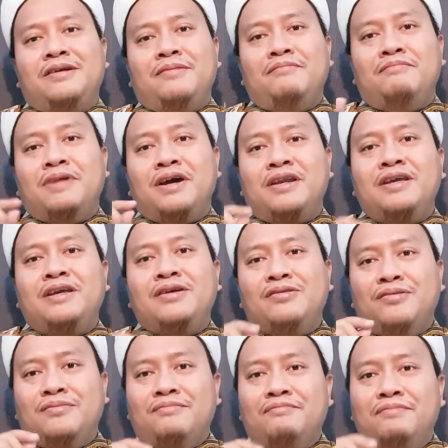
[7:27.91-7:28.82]

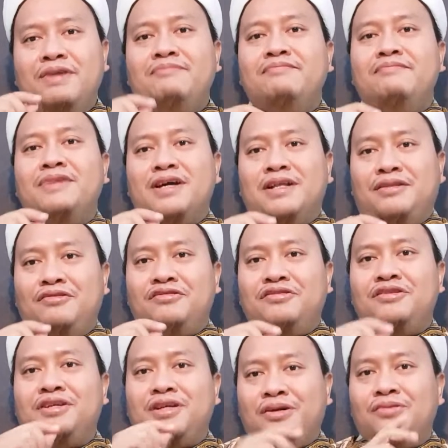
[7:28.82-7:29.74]
bari'um mimma
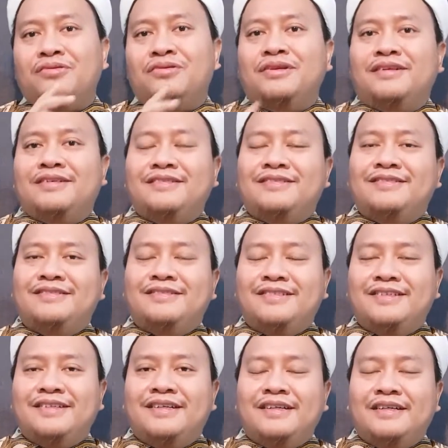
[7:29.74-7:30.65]
tusyrikun
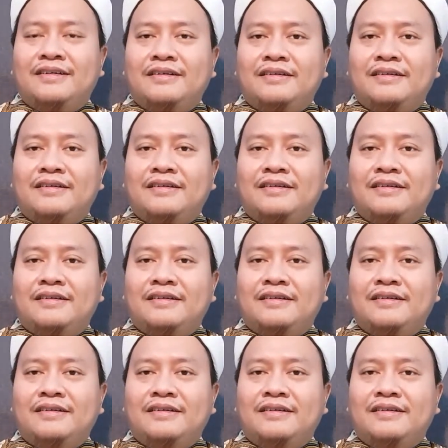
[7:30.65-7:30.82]
ya